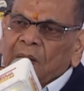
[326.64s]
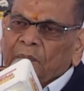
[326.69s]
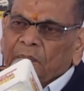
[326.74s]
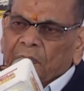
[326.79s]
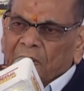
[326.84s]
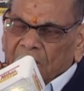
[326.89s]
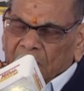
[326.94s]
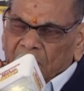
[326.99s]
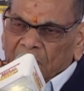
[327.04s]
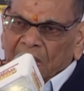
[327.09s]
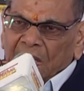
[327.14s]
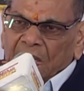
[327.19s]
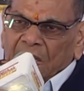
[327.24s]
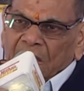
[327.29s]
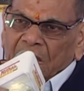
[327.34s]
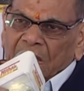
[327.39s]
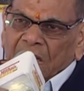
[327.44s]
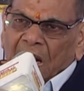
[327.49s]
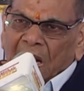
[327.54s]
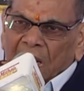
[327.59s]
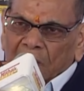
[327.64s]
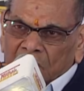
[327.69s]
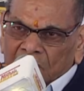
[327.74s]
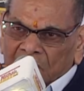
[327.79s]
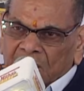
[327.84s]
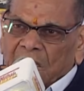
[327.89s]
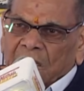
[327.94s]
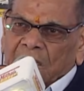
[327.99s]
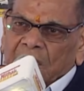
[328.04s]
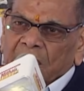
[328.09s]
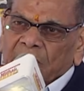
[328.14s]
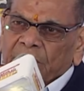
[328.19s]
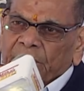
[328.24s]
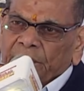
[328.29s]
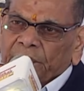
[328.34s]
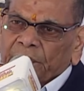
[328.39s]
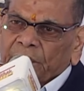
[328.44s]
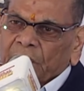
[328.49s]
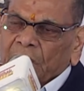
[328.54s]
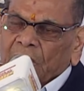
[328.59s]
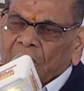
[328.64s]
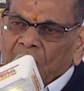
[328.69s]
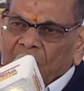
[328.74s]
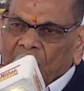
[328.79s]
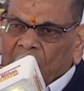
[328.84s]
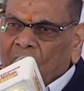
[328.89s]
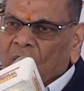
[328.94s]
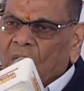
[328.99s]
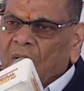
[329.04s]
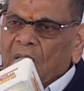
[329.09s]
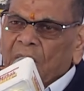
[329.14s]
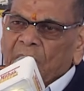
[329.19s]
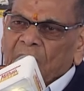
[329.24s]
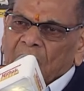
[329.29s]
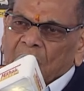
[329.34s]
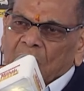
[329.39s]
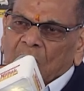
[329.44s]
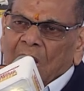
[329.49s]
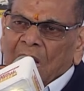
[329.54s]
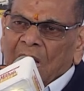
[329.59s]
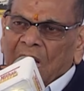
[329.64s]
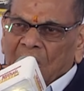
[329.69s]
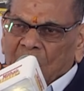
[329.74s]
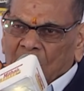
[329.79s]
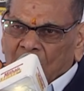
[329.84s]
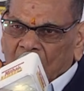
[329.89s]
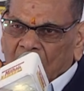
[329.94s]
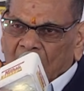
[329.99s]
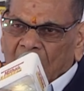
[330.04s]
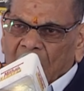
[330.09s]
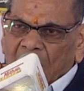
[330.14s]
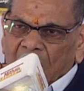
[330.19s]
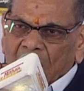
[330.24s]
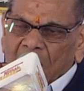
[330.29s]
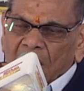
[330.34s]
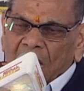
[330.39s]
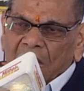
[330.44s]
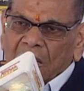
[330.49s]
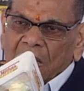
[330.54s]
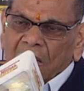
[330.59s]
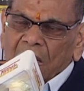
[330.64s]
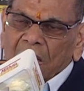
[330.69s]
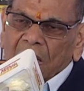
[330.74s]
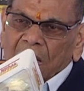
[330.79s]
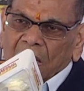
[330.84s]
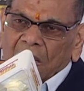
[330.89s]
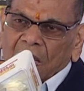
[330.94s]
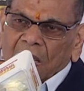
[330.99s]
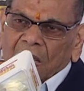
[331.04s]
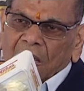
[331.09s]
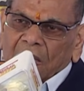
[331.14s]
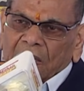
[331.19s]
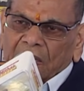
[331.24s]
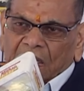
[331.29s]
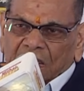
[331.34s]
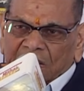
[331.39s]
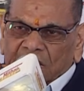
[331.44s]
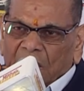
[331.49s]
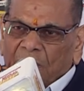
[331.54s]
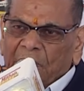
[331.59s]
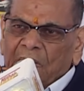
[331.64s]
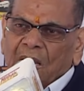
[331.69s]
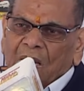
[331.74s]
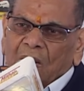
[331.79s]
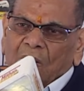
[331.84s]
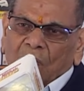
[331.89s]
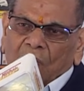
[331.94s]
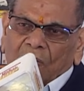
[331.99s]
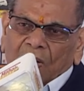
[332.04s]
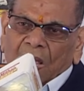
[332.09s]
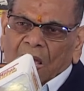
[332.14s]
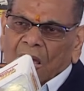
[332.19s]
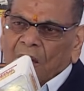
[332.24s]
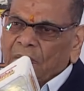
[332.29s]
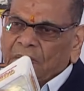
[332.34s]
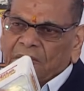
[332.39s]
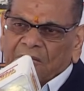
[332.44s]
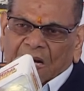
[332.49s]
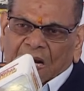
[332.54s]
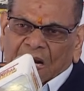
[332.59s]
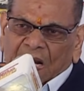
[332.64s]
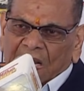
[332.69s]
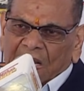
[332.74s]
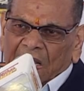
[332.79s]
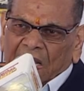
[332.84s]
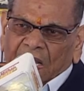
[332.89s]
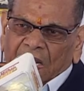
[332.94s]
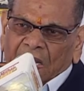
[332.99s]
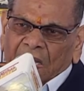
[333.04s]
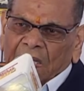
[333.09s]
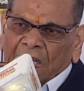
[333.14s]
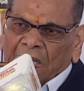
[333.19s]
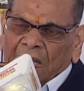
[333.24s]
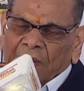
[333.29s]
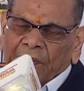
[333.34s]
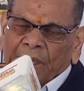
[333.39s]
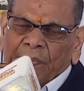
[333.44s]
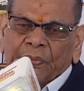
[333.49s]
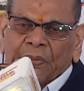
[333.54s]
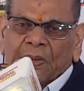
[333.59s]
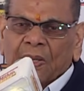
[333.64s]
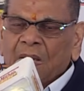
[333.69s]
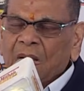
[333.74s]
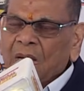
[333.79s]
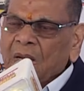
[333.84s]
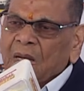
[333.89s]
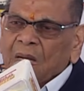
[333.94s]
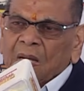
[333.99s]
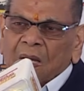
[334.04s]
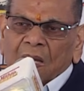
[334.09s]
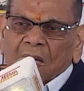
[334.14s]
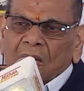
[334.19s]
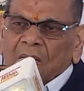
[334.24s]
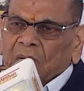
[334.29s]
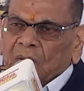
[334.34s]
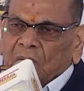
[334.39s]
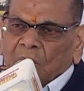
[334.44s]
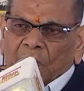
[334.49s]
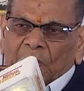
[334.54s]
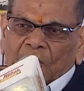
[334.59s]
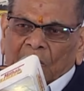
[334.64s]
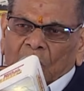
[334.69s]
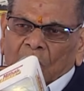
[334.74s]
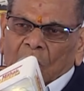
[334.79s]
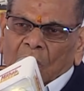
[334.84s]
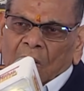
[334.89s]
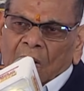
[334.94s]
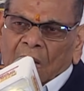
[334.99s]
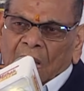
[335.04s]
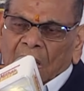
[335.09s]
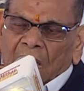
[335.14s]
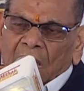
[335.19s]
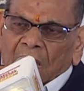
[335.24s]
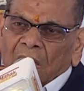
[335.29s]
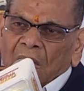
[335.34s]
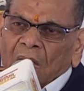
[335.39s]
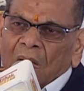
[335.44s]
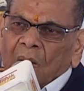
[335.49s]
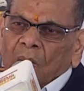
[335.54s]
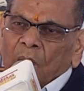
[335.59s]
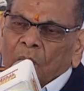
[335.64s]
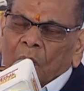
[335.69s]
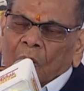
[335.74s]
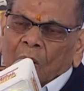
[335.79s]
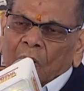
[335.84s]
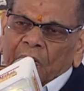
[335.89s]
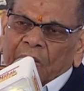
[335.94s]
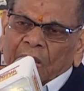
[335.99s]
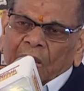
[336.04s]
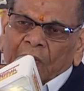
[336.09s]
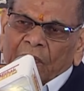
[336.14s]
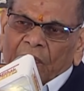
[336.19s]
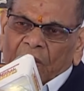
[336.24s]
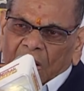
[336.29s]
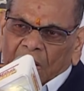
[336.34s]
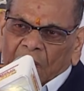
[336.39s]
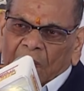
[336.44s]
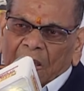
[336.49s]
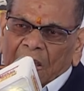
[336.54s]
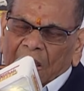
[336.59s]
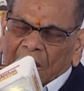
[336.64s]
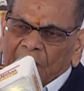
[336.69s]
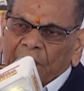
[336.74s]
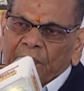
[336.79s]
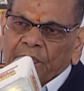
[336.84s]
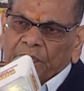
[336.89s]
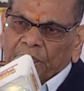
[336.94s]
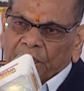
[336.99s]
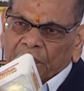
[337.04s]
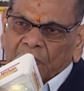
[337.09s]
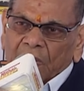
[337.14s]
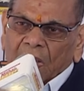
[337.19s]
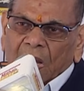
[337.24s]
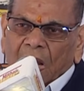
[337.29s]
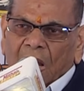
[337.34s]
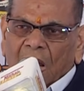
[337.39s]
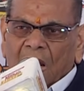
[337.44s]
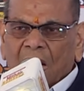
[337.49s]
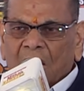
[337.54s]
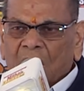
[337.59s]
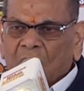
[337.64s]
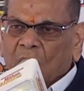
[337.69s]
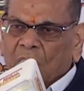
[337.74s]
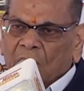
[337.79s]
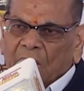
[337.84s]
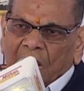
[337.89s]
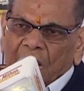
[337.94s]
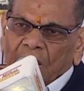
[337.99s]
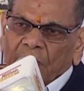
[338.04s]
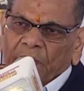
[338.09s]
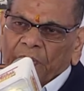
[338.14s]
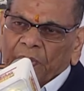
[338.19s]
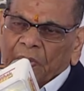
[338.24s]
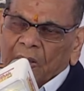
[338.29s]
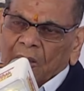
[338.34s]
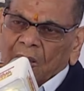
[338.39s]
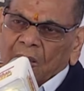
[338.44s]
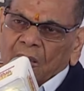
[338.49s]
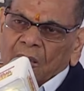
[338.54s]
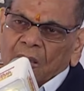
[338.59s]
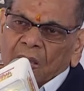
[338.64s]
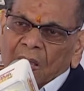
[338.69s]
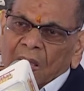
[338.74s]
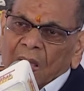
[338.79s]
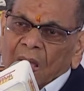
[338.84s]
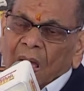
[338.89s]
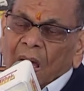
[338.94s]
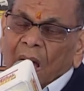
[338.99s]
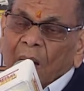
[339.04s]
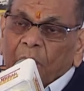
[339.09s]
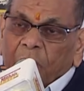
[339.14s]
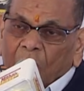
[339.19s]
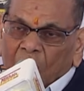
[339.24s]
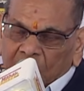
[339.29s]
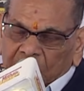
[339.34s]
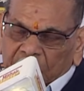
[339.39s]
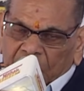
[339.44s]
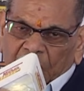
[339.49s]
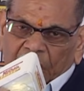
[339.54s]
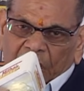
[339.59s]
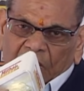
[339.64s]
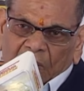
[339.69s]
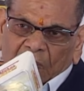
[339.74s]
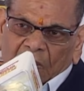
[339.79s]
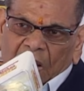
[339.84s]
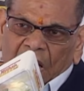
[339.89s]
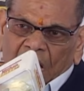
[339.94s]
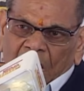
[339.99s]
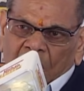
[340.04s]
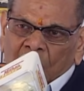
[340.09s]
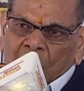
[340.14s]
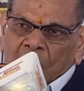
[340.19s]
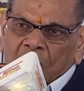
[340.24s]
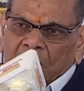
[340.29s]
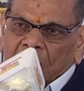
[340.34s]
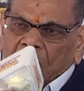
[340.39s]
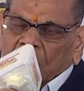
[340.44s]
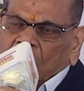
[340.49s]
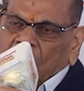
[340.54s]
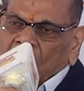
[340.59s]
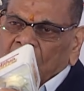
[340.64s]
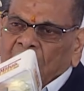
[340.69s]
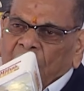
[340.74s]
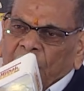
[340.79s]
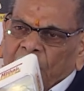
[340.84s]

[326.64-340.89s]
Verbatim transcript: पर मेरी ग्रांड मदर वो बोले मेरे को अलग होना है कैसा भी अलग होना है अभी झगड़ा नहीं करेंगे तो फिर उन्होंने फोर्टी वन में अलग हो गए फोर्टी वन में अलग हुए तो उनके